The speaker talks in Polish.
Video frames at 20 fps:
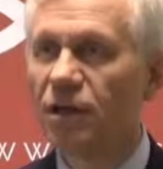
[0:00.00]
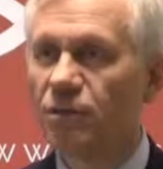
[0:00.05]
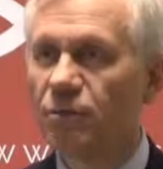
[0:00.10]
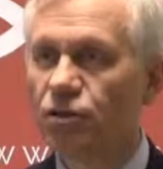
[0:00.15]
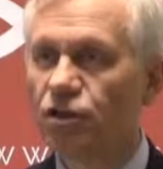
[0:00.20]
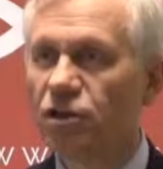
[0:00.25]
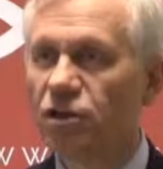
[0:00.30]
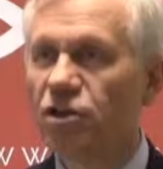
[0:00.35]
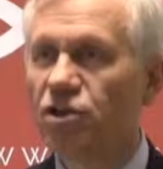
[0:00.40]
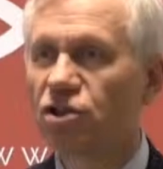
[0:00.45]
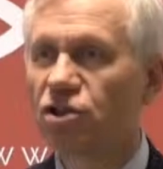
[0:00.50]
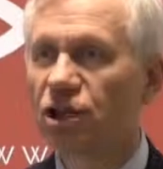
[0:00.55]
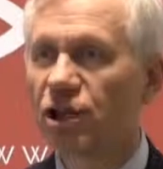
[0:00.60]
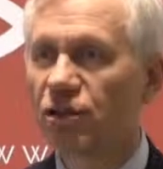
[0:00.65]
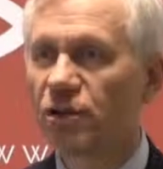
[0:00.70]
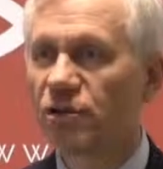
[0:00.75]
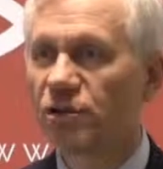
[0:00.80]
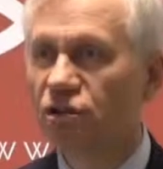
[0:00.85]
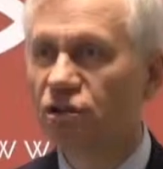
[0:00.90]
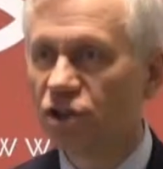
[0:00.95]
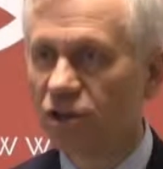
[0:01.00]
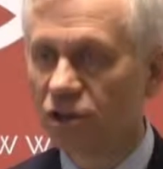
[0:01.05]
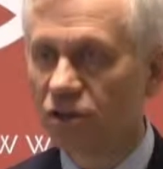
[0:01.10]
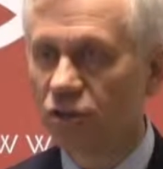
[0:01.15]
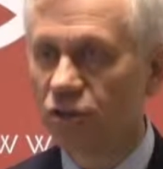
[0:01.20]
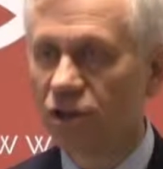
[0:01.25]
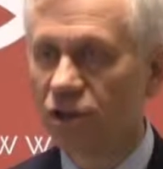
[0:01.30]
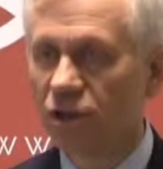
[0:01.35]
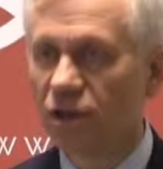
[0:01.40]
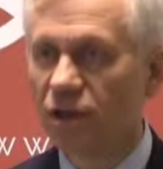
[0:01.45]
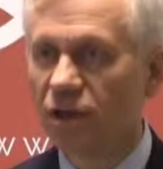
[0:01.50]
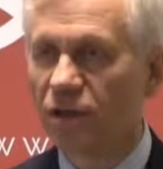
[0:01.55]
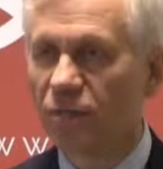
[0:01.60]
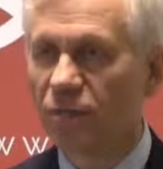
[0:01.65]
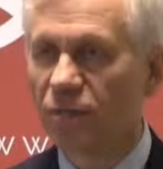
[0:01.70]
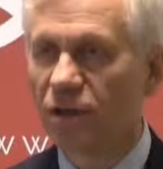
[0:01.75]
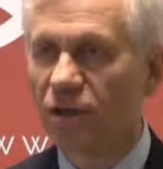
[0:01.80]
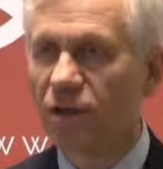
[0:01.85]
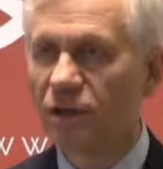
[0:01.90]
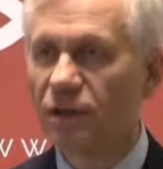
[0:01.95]
przyjeżdżają z
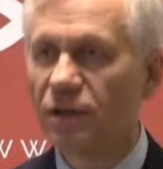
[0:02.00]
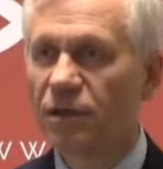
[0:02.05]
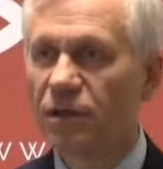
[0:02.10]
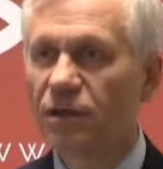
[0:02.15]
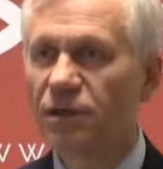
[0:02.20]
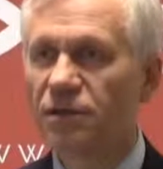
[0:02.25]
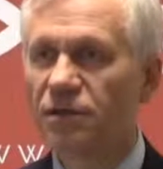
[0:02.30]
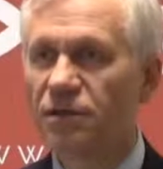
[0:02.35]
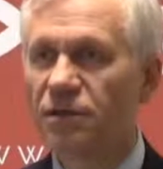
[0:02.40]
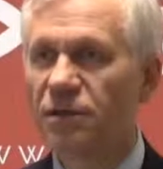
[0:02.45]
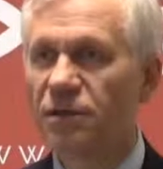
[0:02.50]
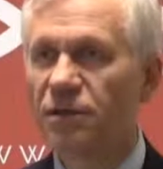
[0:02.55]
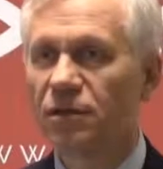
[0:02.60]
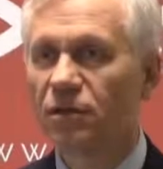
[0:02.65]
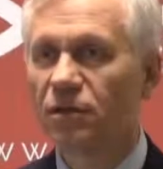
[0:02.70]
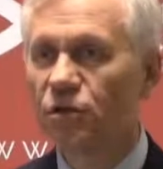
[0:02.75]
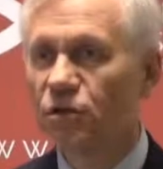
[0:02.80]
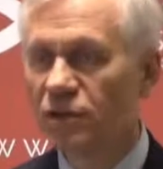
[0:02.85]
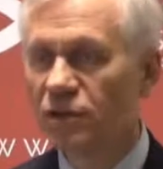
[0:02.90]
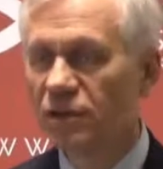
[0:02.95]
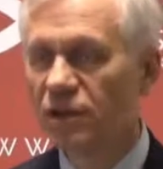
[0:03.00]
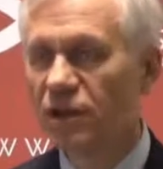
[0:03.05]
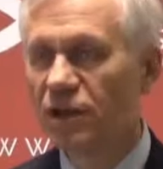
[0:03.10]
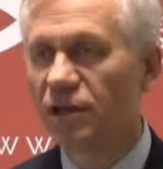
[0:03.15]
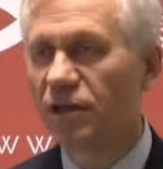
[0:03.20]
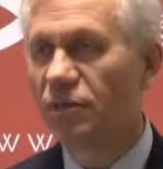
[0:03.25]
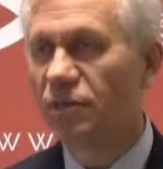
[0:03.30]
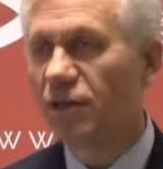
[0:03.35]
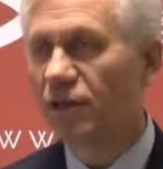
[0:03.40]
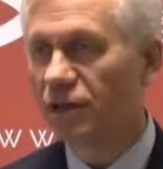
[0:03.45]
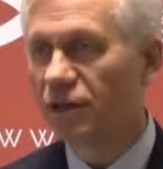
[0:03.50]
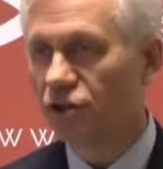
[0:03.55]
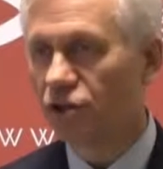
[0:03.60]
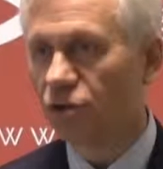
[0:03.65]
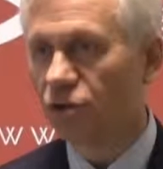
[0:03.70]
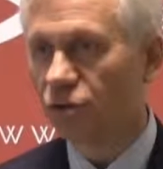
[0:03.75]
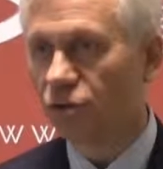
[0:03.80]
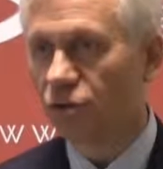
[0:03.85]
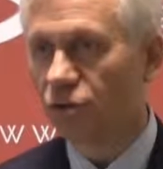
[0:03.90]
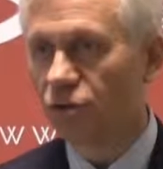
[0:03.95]
szacunkiem i z uznaniem dla
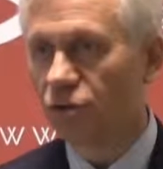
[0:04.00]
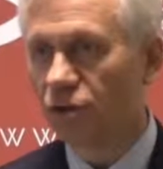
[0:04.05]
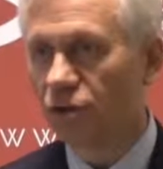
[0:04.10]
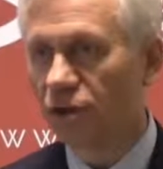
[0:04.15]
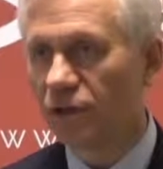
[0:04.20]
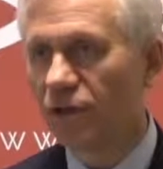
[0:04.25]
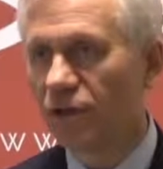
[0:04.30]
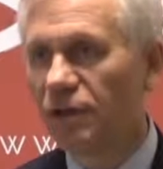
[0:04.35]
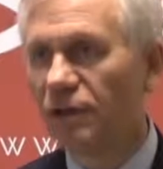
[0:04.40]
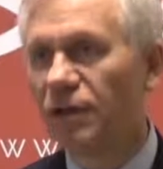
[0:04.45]
naszej kultury.